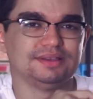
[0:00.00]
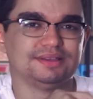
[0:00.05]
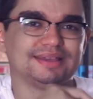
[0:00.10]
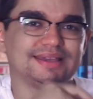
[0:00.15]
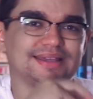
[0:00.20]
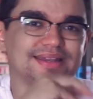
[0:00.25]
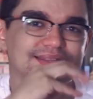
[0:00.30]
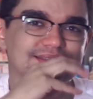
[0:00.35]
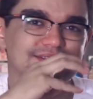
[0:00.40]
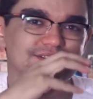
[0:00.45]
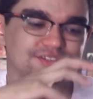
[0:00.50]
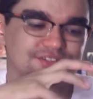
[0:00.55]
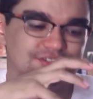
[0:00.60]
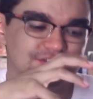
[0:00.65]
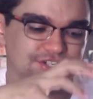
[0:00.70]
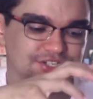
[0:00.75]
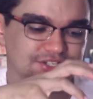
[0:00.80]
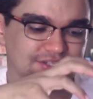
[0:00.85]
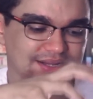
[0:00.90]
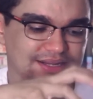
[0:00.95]
que ele
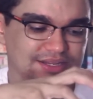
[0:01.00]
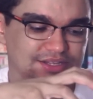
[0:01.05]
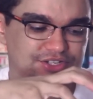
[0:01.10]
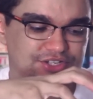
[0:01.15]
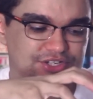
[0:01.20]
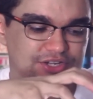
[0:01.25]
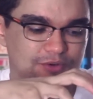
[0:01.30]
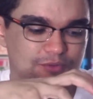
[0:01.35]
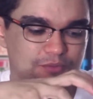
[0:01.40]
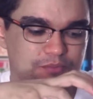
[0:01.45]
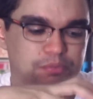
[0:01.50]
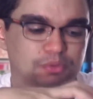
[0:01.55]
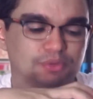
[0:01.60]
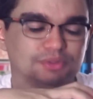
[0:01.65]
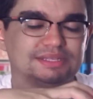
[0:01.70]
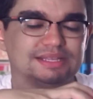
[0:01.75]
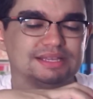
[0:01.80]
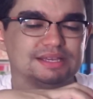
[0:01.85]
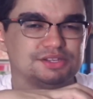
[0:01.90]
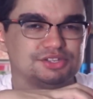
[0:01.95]
destrincha o
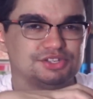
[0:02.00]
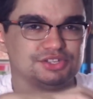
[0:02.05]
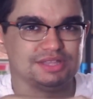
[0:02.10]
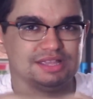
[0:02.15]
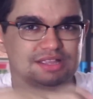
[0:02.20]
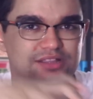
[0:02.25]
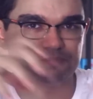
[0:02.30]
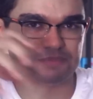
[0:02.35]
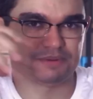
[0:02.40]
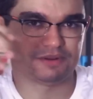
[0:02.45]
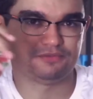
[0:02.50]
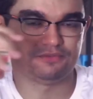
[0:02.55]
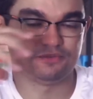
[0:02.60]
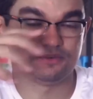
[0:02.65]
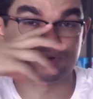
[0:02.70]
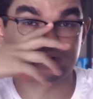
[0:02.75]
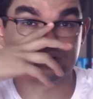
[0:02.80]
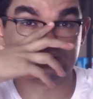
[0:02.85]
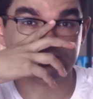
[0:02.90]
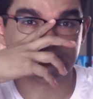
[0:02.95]
poder de dentro para
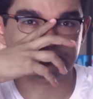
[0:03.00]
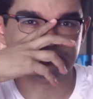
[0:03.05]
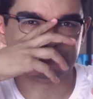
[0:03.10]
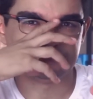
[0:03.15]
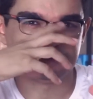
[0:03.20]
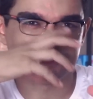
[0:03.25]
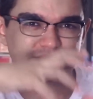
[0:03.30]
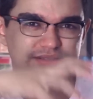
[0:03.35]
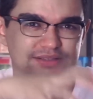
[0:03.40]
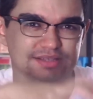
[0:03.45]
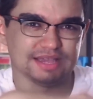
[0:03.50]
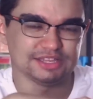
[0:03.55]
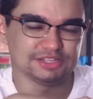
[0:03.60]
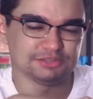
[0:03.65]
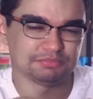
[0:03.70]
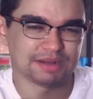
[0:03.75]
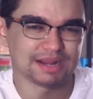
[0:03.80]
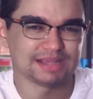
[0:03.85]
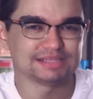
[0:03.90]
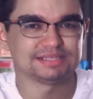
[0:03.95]
fora, que é
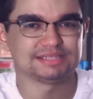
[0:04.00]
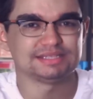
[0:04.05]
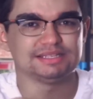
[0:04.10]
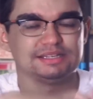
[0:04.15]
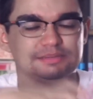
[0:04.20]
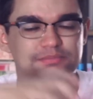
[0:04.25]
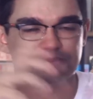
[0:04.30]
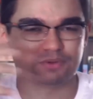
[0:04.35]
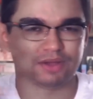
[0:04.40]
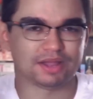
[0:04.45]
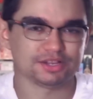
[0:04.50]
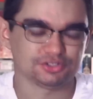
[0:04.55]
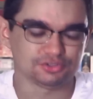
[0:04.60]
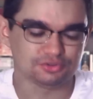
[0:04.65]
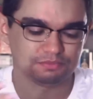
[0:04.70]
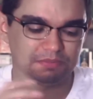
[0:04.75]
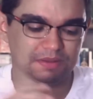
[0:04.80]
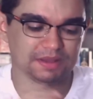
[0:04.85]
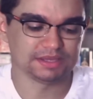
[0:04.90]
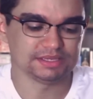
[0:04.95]
de Brasília para o
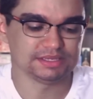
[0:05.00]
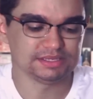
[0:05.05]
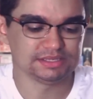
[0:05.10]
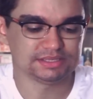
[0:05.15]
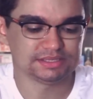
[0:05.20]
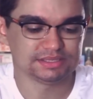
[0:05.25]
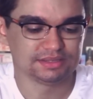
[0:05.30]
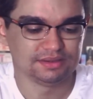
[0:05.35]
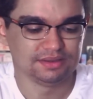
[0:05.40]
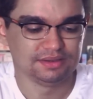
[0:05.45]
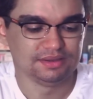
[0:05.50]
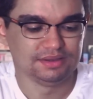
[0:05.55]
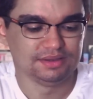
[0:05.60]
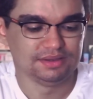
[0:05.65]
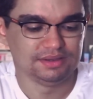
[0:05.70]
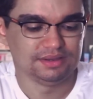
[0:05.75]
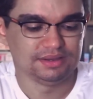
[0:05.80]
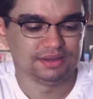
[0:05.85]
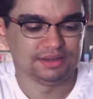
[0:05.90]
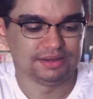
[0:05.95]
resto do país.
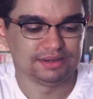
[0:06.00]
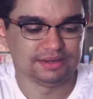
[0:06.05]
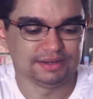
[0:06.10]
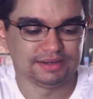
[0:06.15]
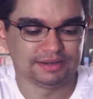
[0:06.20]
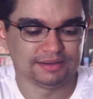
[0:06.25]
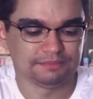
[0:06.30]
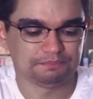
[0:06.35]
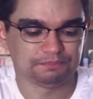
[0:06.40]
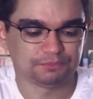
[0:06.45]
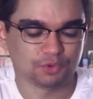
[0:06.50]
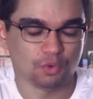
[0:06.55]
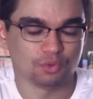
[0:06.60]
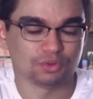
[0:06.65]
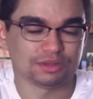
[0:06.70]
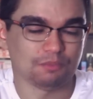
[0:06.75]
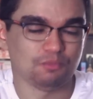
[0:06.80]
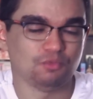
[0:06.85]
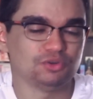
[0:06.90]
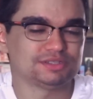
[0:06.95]
Uh,
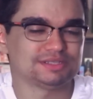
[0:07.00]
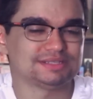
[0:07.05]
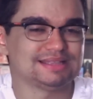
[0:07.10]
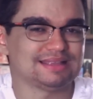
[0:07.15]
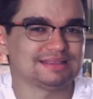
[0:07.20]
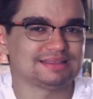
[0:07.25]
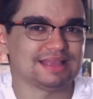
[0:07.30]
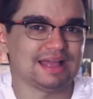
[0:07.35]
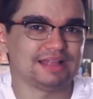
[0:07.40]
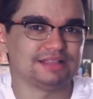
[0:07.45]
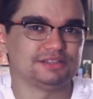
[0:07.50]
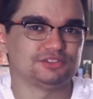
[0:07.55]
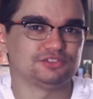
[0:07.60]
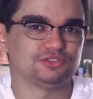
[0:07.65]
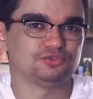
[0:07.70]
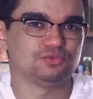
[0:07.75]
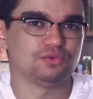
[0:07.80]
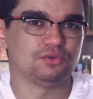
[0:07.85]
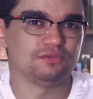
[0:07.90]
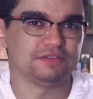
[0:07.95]
conta muitos
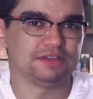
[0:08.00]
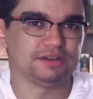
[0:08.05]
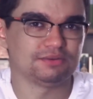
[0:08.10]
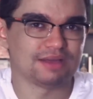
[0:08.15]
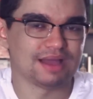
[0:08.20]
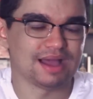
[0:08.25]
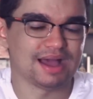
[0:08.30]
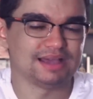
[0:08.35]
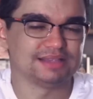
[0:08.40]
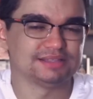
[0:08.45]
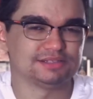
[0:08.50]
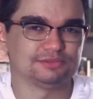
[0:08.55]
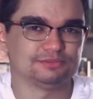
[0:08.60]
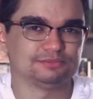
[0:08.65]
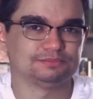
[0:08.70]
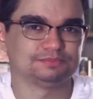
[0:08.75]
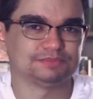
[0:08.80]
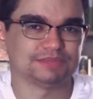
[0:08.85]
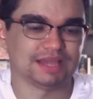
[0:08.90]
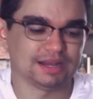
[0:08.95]
detalhes do governo
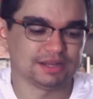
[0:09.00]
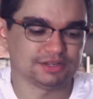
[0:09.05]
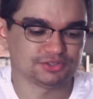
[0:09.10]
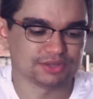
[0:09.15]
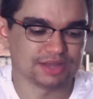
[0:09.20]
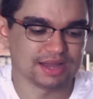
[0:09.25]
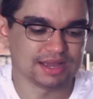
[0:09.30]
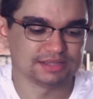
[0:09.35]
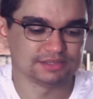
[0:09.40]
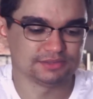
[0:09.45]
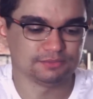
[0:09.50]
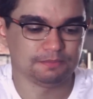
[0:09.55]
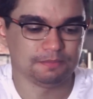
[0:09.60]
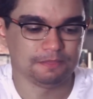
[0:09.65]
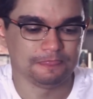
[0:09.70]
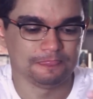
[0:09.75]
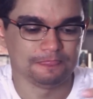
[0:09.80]
Geisel, Ernesto Geisel,